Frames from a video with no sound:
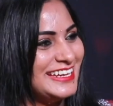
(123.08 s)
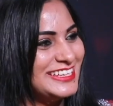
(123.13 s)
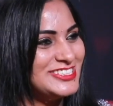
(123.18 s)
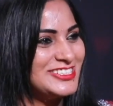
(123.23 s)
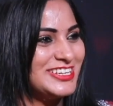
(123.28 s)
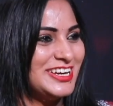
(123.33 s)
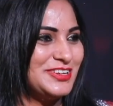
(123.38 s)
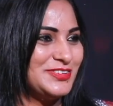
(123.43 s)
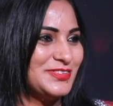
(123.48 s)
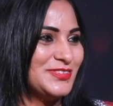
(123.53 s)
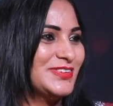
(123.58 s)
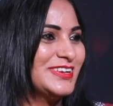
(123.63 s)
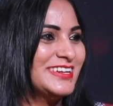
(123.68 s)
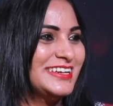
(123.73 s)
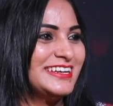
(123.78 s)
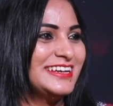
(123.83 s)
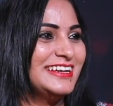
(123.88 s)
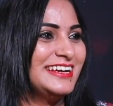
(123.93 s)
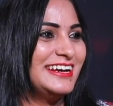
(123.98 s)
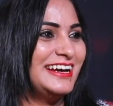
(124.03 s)
నరేష్ గారు
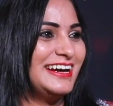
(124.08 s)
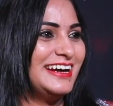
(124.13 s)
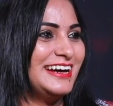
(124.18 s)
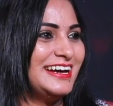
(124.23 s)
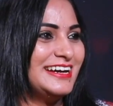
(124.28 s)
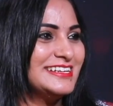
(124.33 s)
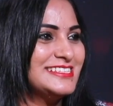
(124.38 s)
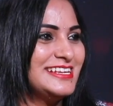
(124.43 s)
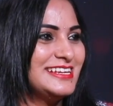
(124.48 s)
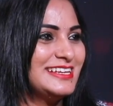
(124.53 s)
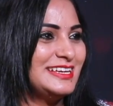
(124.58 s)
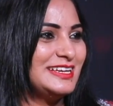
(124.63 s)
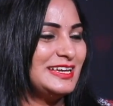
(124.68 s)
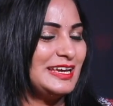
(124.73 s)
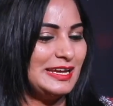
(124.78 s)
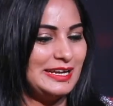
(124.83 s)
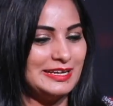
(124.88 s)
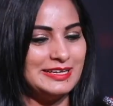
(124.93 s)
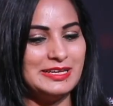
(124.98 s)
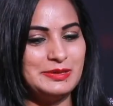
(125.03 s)
అసలుకి
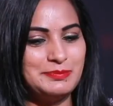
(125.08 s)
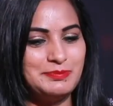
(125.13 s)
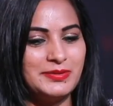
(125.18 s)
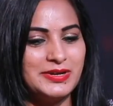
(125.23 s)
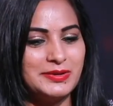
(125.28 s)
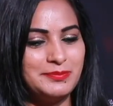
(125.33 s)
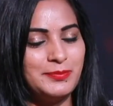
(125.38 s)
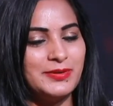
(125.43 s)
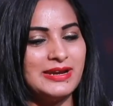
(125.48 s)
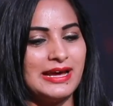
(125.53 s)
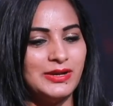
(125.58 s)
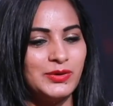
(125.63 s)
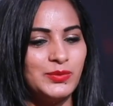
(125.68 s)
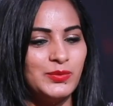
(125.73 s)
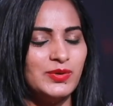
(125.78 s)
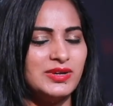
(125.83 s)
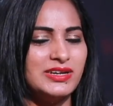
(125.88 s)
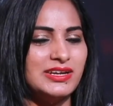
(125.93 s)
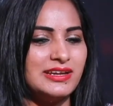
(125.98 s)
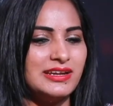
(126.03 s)
అంటే ఇప్పుడిప్పుడు
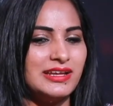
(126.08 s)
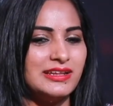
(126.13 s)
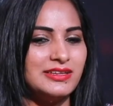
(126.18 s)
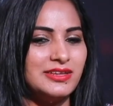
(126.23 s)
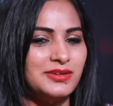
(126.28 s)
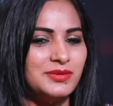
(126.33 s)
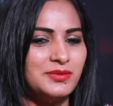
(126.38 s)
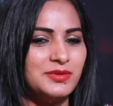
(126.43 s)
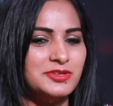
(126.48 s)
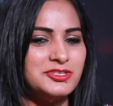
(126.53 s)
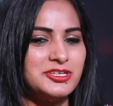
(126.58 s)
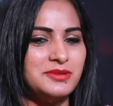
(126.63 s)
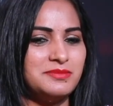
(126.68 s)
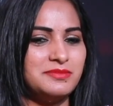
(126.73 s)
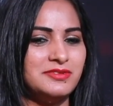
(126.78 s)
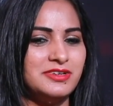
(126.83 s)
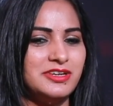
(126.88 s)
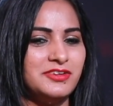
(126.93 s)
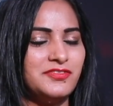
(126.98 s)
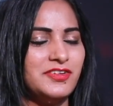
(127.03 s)
అనుకుంటున్నారు అందరూ కొంచెం
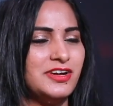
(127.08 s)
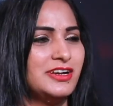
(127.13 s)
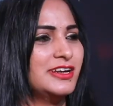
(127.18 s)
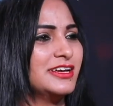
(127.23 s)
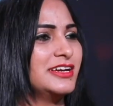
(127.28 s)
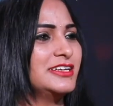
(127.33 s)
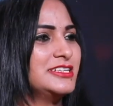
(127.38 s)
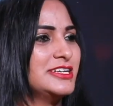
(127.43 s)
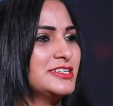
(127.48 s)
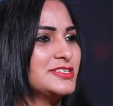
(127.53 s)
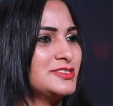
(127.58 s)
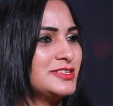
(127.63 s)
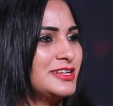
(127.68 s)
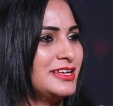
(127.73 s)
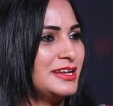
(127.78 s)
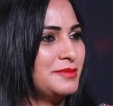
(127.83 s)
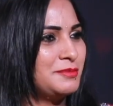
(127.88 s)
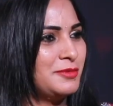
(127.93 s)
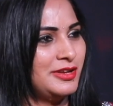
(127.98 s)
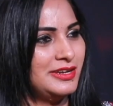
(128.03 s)
డిఫరెంట్గా
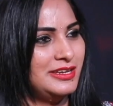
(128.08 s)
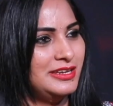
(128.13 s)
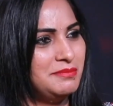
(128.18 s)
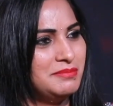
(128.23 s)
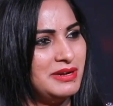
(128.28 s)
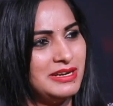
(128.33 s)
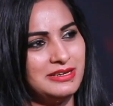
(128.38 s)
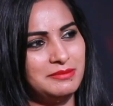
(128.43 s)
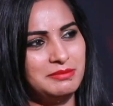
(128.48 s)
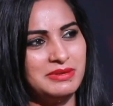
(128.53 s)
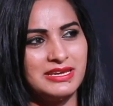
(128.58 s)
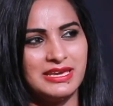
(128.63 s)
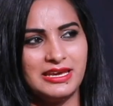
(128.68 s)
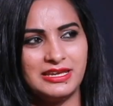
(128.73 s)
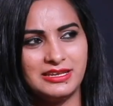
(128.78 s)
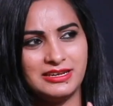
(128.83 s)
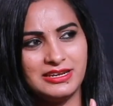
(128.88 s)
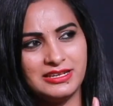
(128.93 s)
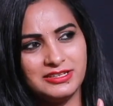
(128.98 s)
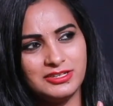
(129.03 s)
చేస్తున్నారేమో అని బట్ మీ
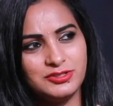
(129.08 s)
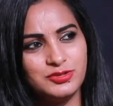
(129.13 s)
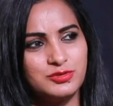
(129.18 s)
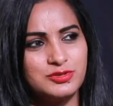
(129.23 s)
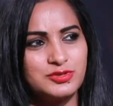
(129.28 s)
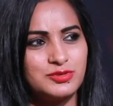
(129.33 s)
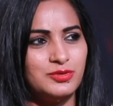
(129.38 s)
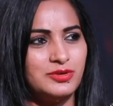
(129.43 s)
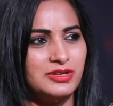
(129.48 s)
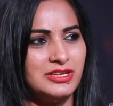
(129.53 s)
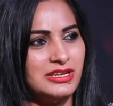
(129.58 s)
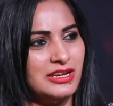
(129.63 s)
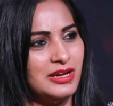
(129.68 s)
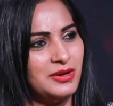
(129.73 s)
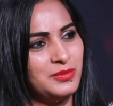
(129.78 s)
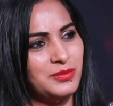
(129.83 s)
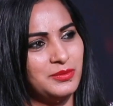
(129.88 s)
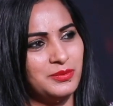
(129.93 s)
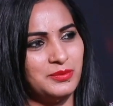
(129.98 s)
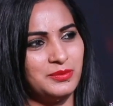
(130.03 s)
కెరీర్ అంతా చూసుకుంటే
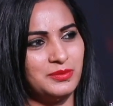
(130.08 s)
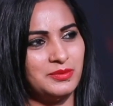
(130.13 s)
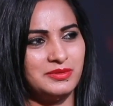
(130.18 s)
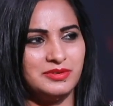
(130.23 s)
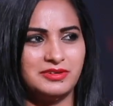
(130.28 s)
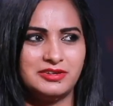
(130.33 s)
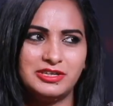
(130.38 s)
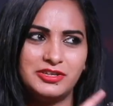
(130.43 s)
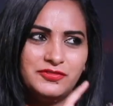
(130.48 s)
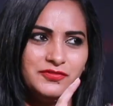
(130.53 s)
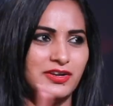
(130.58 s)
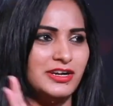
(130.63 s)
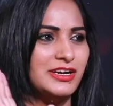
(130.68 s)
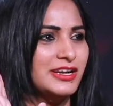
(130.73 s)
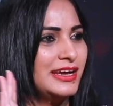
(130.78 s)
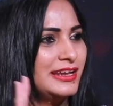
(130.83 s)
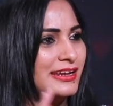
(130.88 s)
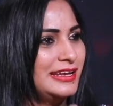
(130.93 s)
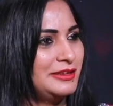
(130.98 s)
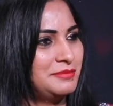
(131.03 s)
నాకు
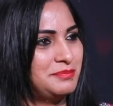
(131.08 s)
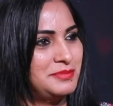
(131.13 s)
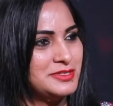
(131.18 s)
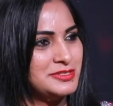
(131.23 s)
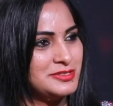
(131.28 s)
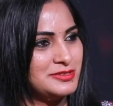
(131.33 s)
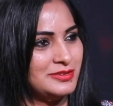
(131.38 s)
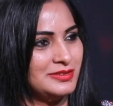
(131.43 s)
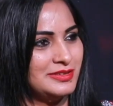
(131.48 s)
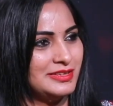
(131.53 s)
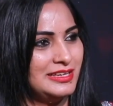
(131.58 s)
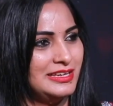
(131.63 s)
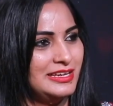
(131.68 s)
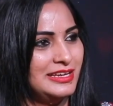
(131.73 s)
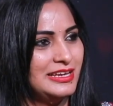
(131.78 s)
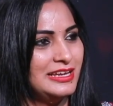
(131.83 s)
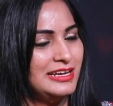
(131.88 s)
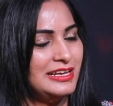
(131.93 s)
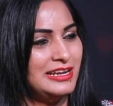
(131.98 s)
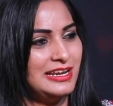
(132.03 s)
డిఫరెంట్గానే అనిపిస్తుంది
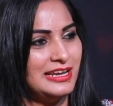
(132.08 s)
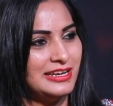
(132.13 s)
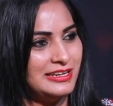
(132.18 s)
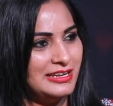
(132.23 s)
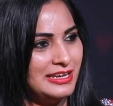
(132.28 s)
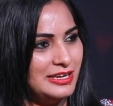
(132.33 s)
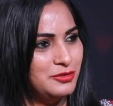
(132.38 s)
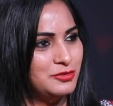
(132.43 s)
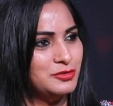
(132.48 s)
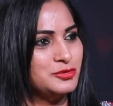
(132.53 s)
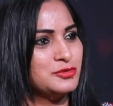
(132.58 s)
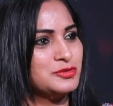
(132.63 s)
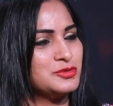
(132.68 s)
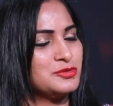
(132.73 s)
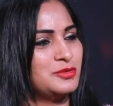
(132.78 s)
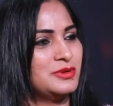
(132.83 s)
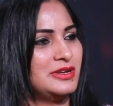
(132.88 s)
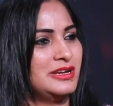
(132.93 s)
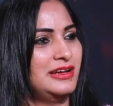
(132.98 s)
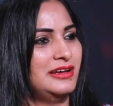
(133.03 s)
లైక్ నేను
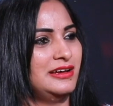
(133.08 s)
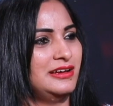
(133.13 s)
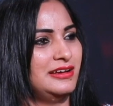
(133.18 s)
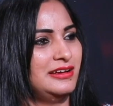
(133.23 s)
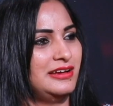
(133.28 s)
చూసుకున్నా